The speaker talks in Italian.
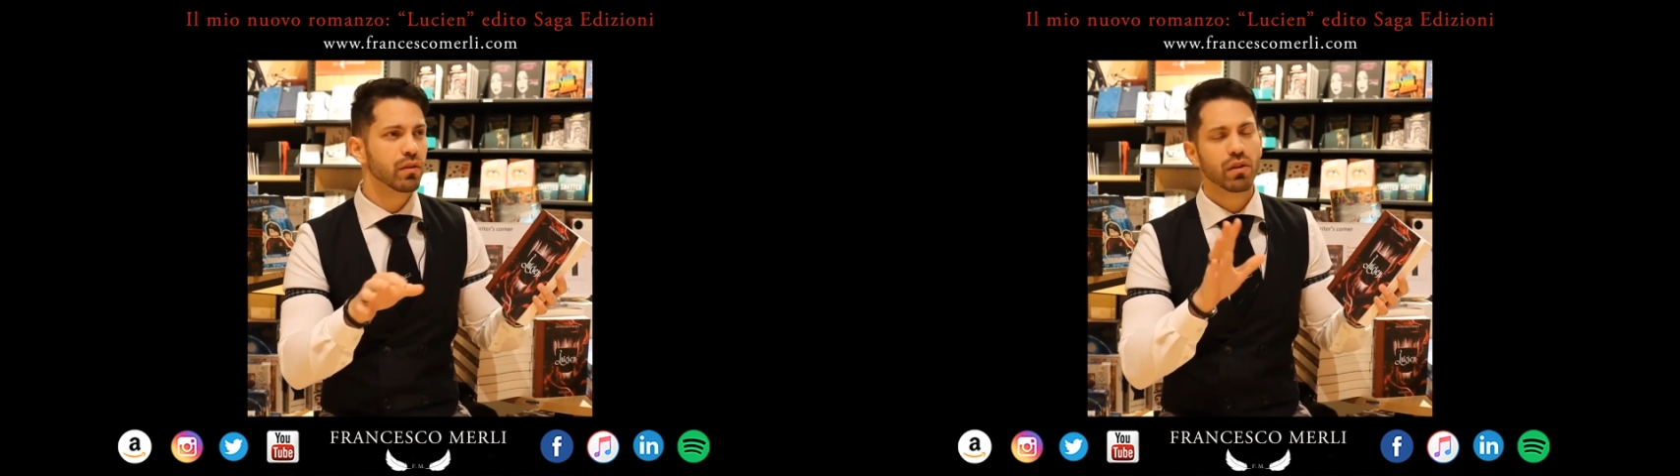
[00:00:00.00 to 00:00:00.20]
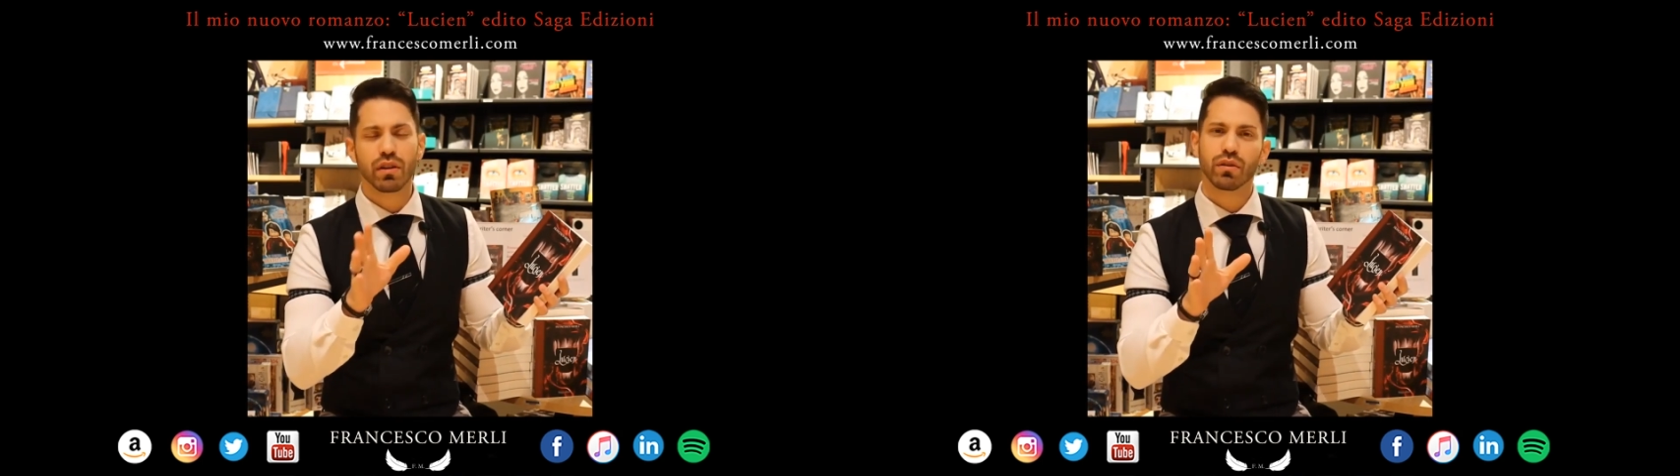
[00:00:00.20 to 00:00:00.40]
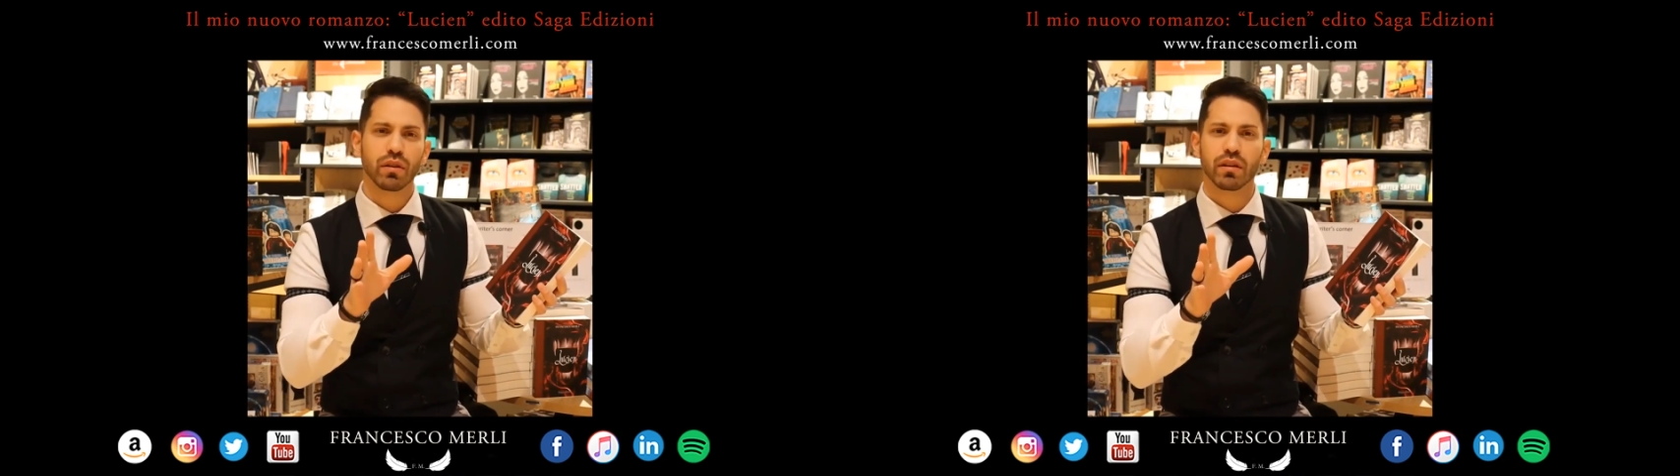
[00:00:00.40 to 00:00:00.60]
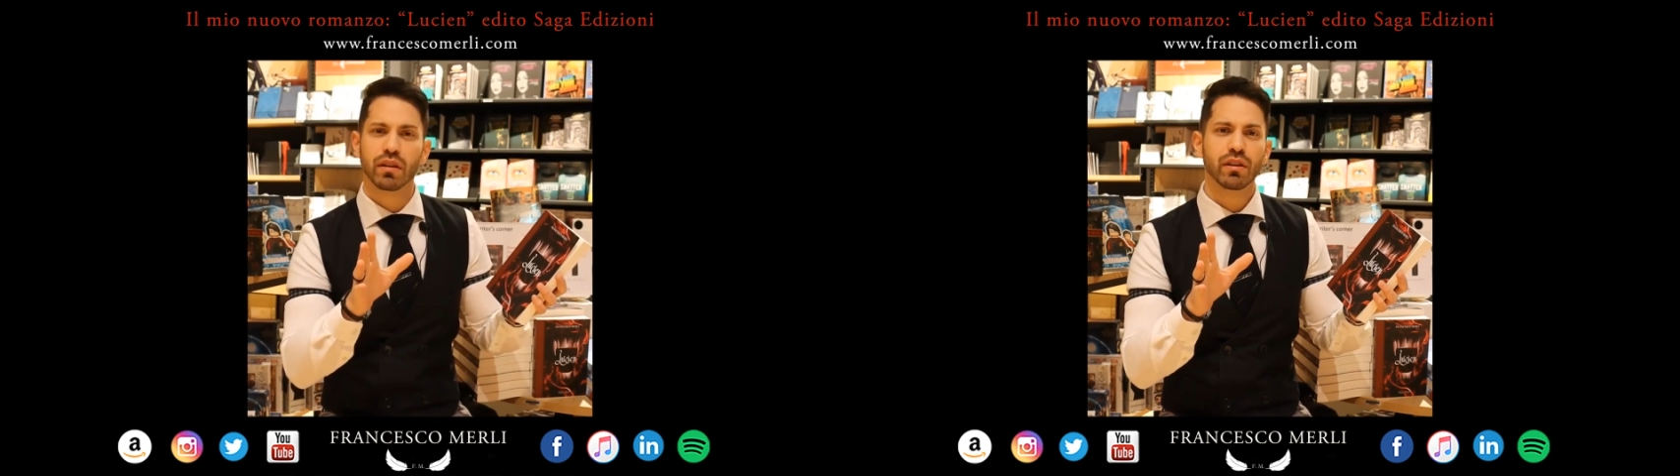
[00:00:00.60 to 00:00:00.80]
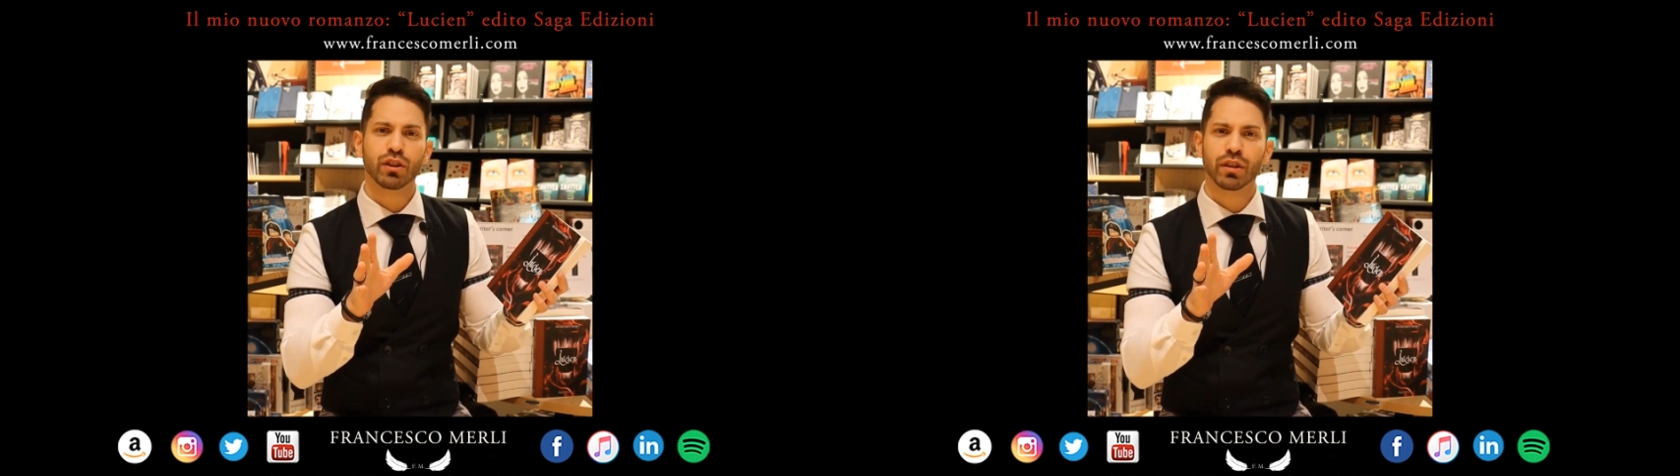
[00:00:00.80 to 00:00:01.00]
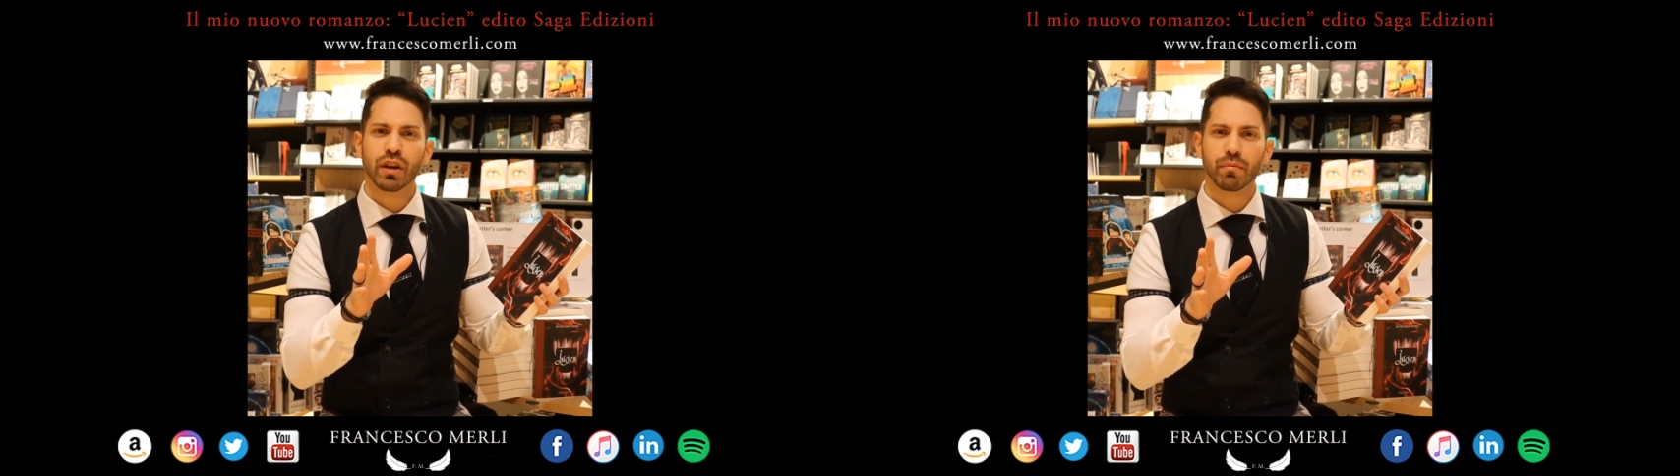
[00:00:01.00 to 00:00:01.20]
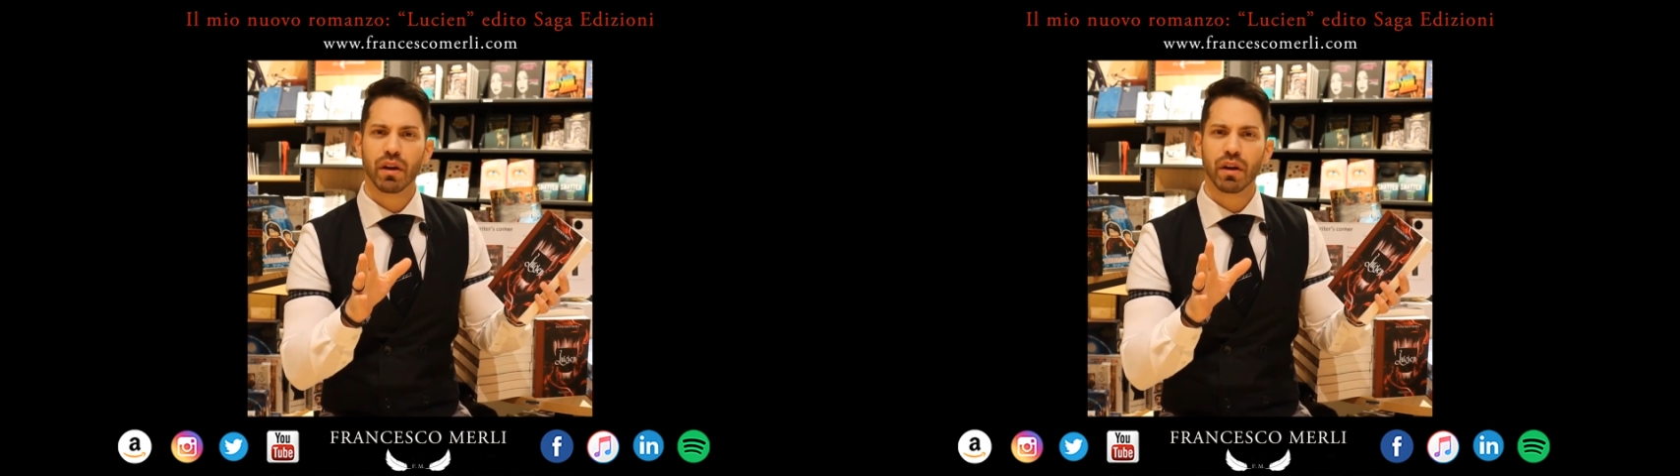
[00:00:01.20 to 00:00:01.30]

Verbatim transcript: non nei soliti cliché,